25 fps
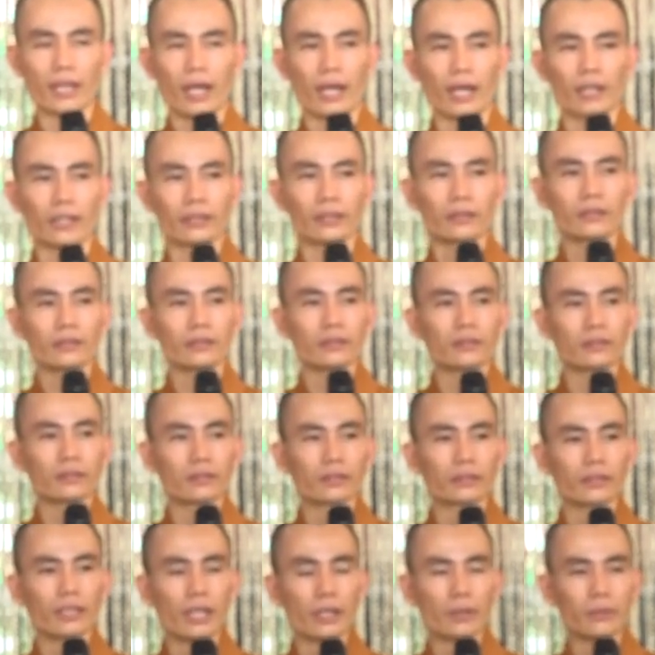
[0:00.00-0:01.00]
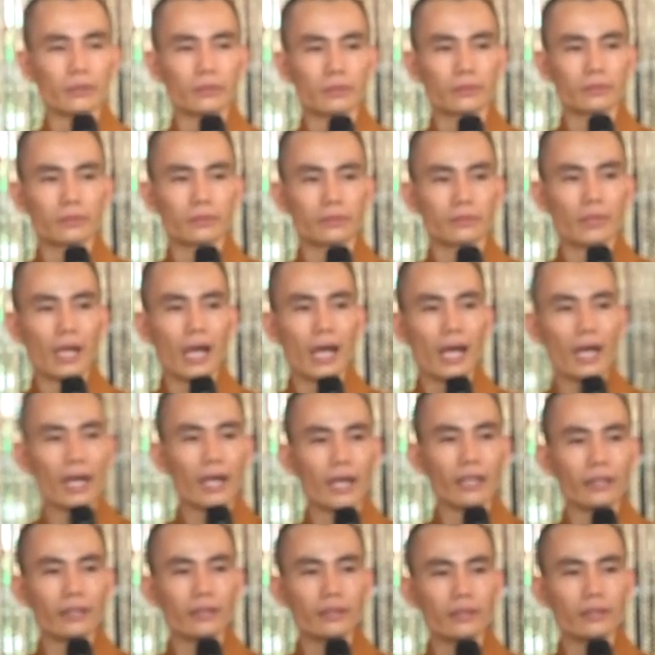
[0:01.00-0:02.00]
ải thương đau,
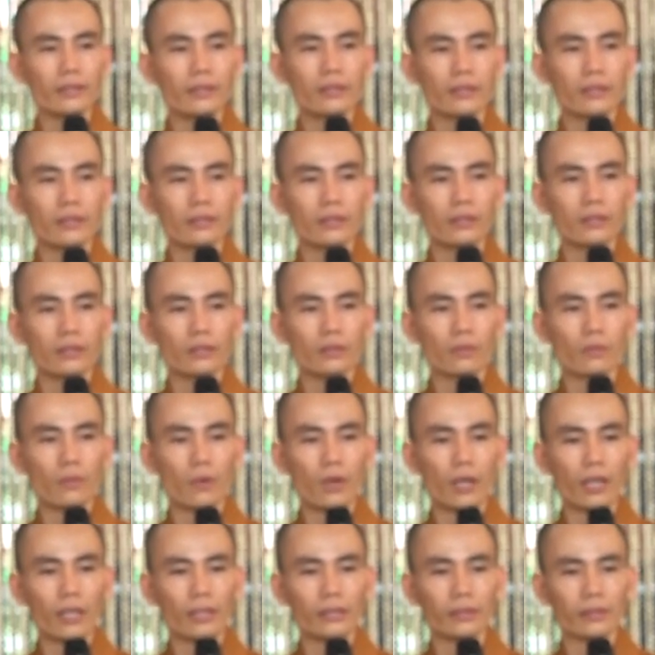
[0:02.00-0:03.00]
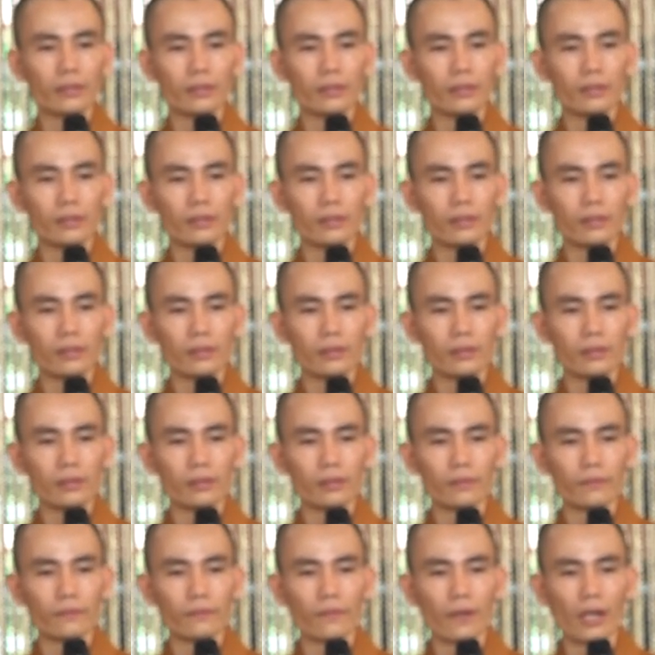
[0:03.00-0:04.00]
ai chưa qua
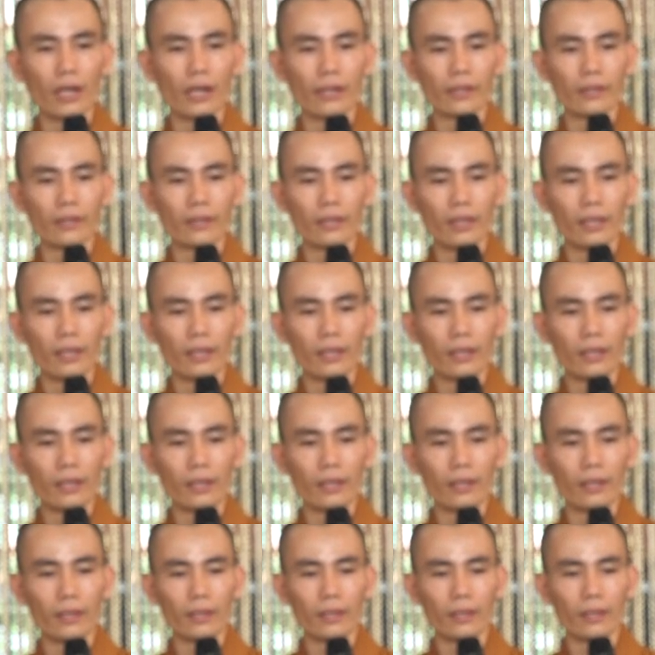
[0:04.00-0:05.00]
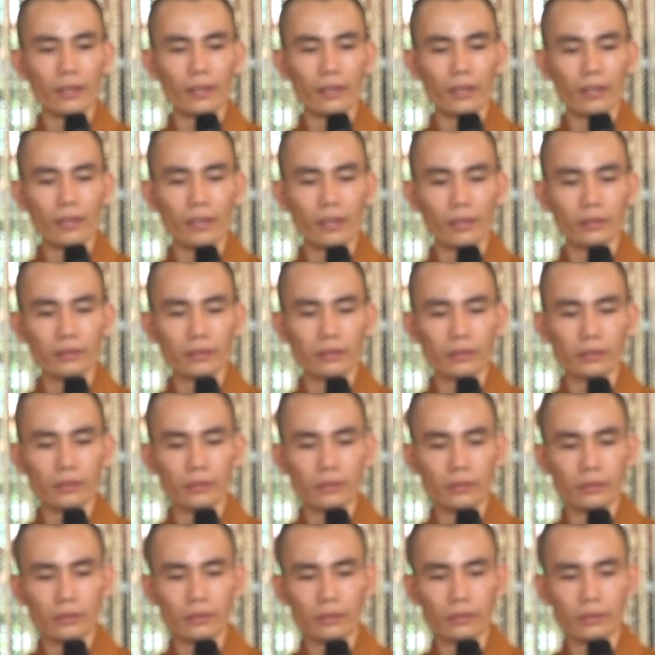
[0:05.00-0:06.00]
chưa phải là
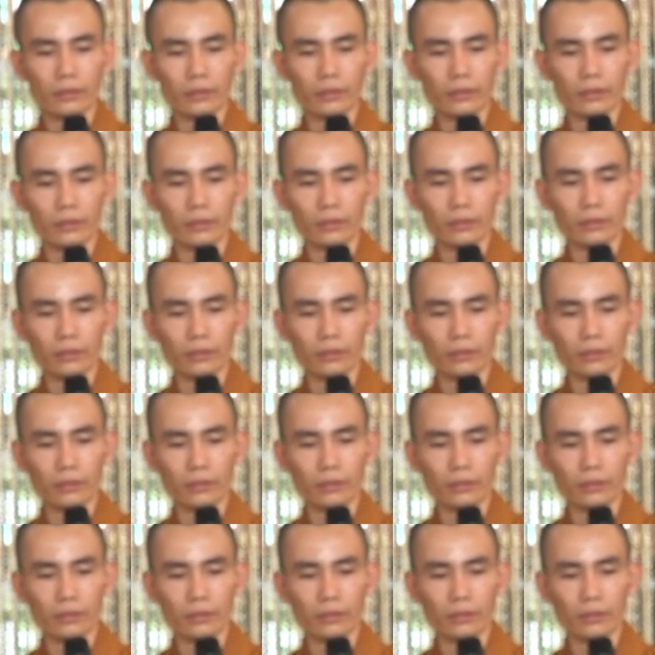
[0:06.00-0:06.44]
người.